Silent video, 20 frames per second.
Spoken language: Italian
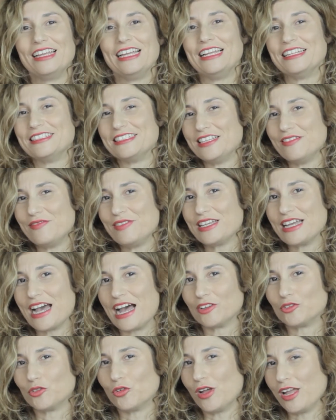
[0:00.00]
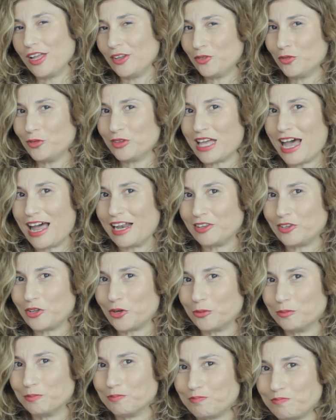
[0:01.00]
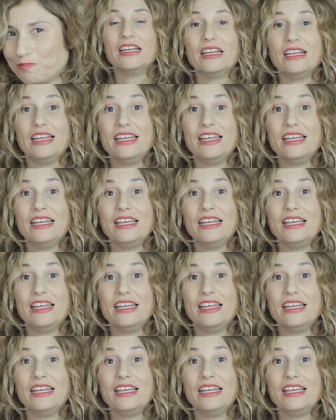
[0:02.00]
il significato è tutt'altro.